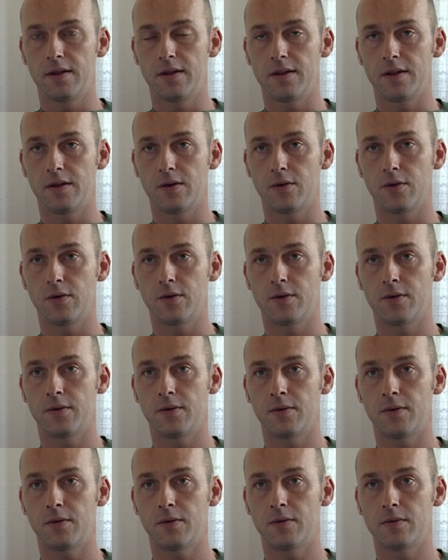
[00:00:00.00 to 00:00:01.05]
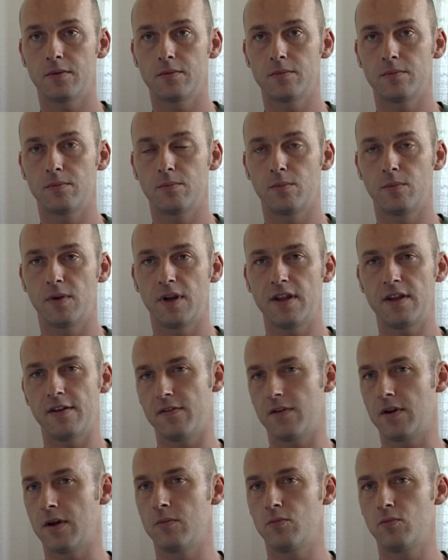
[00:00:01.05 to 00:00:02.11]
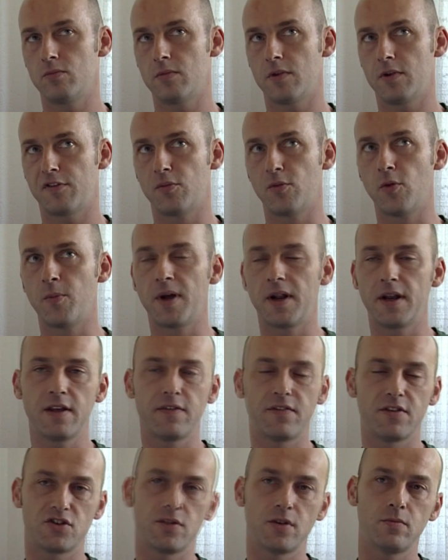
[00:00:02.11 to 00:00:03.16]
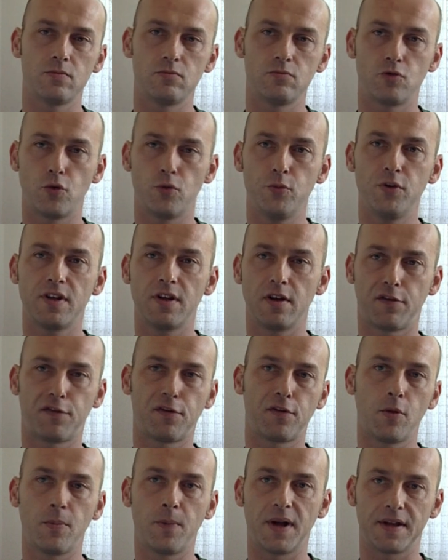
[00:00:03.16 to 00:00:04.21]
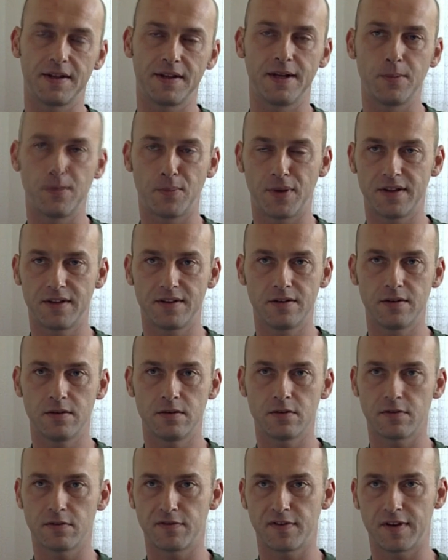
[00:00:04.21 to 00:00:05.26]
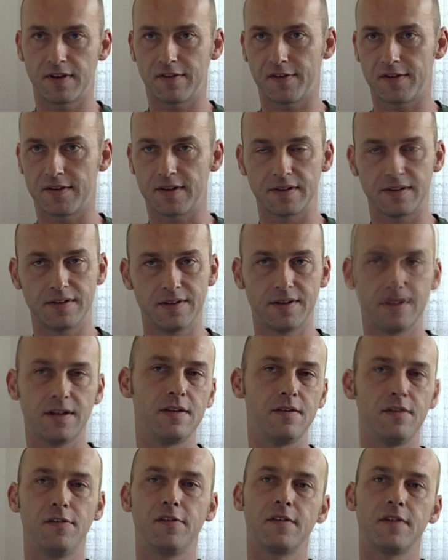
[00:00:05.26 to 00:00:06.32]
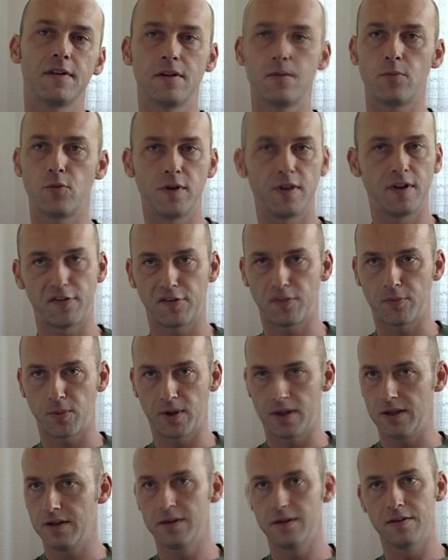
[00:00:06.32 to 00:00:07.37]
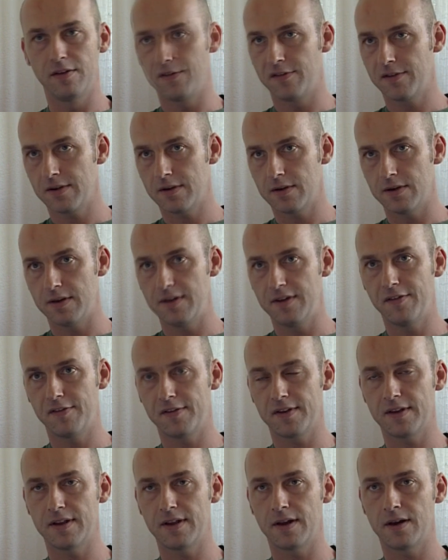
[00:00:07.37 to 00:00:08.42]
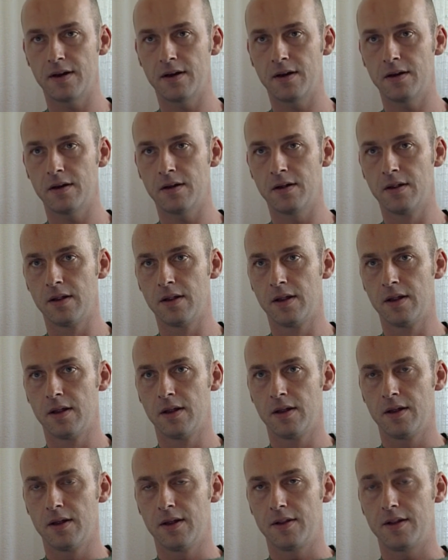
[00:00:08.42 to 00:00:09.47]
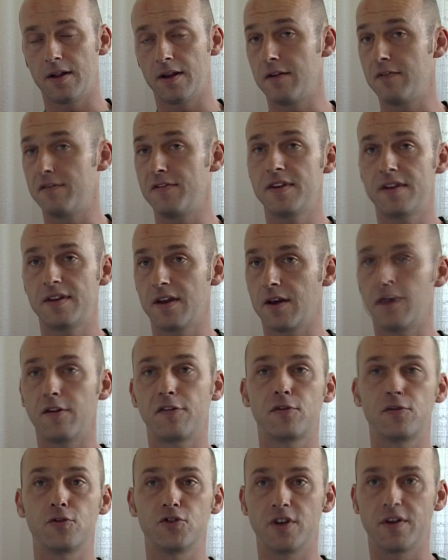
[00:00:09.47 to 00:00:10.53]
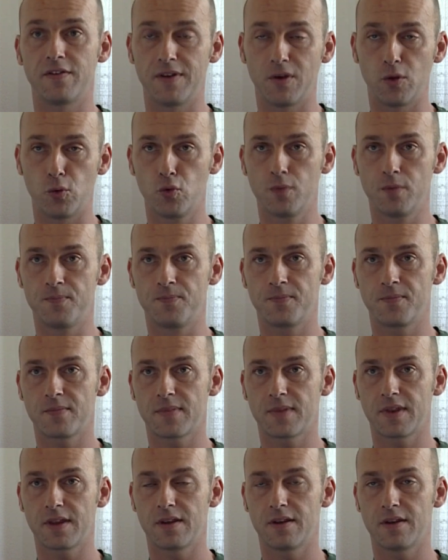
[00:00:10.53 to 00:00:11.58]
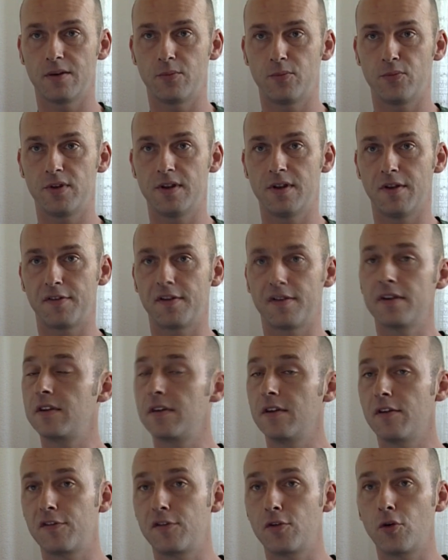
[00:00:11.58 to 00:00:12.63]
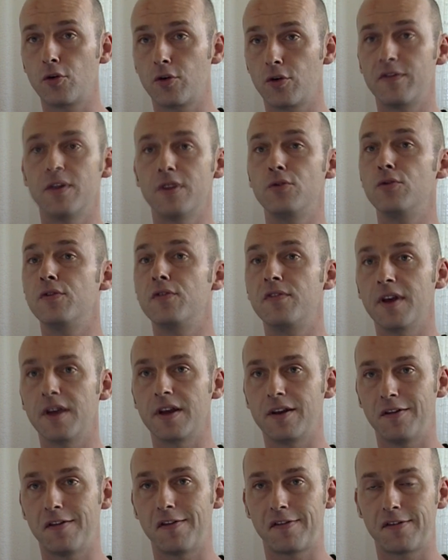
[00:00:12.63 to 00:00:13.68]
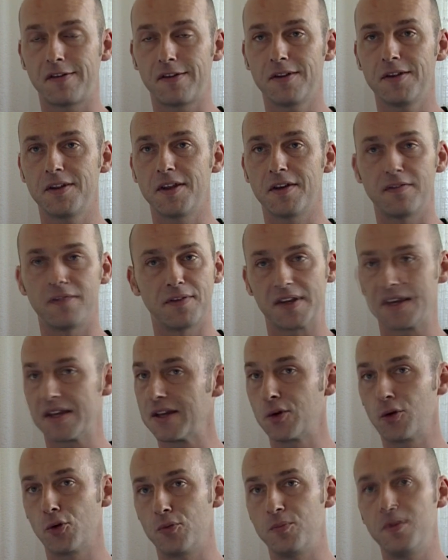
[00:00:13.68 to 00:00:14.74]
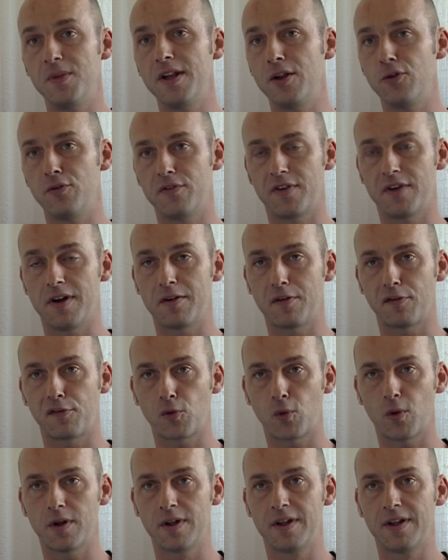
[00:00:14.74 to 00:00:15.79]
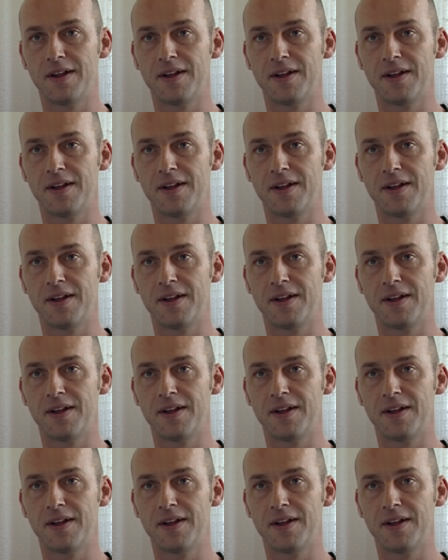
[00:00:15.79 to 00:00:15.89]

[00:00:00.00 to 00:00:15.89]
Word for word: Et là, il y avait à ce moment-là, il y avait déjà une communication par télépathie. En fait, cette entité lisait dans mon esprit, lisait, lisait dans dans la vie terrestre que j'avais eue. Et puis dans cette question que viens-tu faire ici, il y avait euh, mille et une phrases quoi.